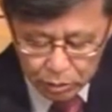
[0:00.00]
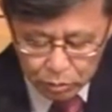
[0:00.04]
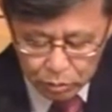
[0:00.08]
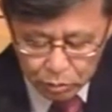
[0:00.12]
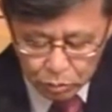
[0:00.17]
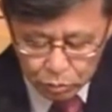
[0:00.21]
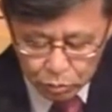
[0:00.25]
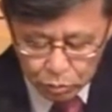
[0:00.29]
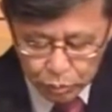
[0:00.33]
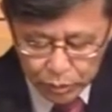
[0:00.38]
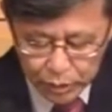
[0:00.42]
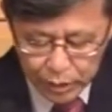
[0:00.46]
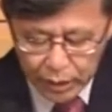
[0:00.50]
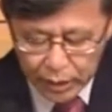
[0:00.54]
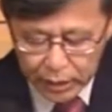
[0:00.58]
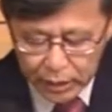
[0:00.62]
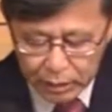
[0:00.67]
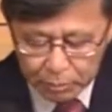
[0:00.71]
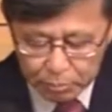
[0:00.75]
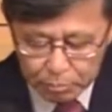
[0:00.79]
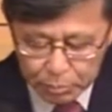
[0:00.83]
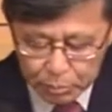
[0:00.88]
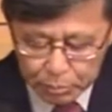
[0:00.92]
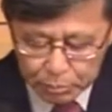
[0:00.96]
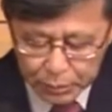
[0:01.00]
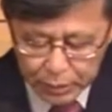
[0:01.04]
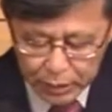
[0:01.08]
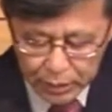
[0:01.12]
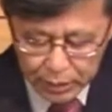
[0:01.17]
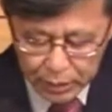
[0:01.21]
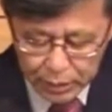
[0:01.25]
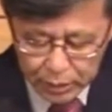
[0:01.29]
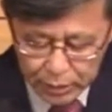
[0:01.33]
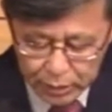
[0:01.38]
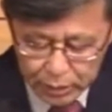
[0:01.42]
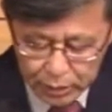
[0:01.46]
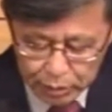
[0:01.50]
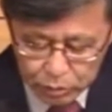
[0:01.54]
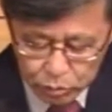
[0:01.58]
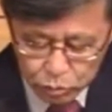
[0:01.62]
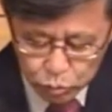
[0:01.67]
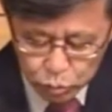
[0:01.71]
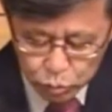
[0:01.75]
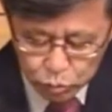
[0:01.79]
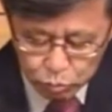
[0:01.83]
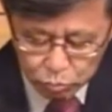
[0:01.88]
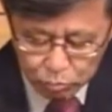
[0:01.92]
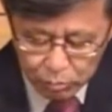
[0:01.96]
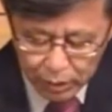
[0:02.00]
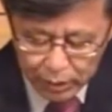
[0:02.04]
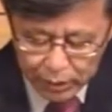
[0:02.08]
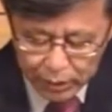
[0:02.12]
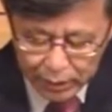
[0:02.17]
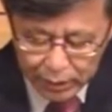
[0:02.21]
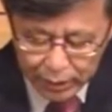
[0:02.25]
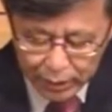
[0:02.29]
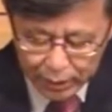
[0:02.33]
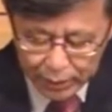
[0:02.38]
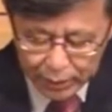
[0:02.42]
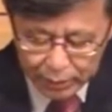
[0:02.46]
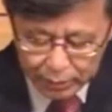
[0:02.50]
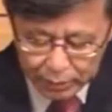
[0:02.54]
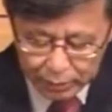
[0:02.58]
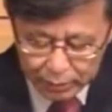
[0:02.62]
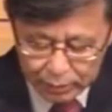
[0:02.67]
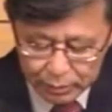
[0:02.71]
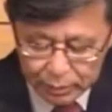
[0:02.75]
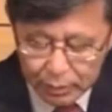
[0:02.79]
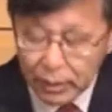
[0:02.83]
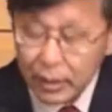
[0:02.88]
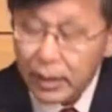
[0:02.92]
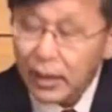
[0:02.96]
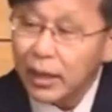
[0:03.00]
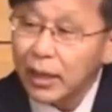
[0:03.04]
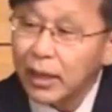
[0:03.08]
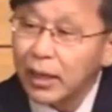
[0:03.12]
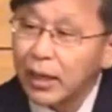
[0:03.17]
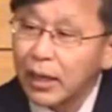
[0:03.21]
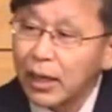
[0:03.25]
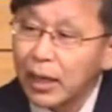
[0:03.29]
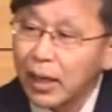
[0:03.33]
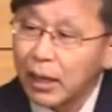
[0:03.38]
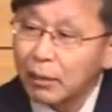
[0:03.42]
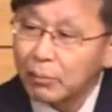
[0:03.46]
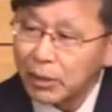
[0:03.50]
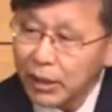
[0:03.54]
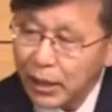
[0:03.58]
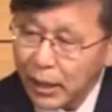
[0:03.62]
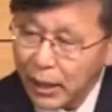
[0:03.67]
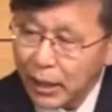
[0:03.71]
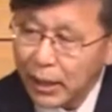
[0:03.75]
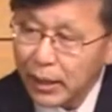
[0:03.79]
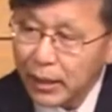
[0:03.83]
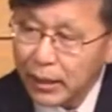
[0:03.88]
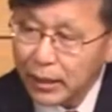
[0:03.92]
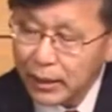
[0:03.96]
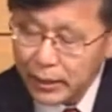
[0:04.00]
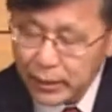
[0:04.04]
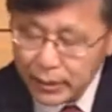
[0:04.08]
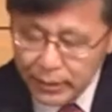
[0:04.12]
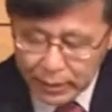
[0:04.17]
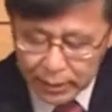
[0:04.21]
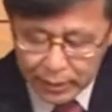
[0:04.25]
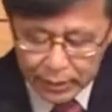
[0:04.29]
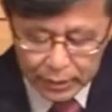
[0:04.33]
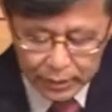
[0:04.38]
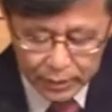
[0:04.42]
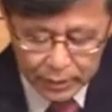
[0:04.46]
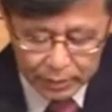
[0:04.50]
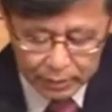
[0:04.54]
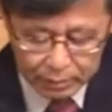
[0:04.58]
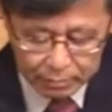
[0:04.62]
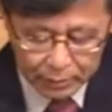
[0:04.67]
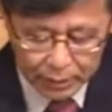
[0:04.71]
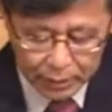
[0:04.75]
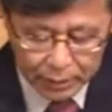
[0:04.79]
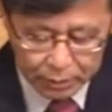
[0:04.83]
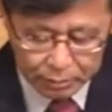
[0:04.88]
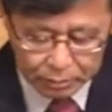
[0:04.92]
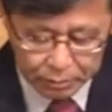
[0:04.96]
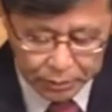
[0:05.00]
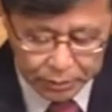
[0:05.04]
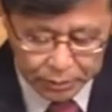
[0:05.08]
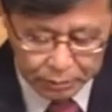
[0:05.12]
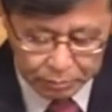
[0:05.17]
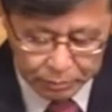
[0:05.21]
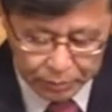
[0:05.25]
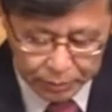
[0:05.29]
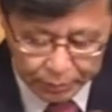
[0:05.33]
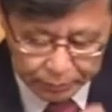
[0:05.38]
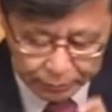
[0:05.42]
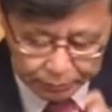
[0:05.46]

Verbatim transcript: 우리의 기쁨이 충만케 하려 함이라. 이렇게 말하고 있습니다.